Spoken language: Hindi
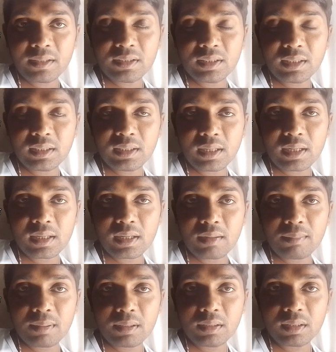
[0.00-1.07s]
इसे क्या
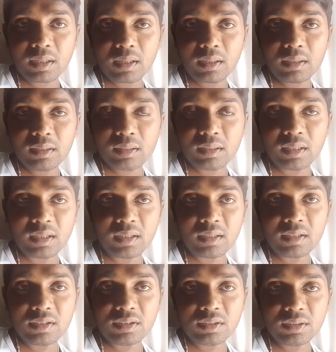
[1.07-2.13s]
क्या बनता है देख
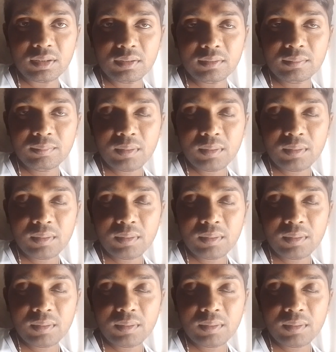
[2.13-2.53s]
लीजिए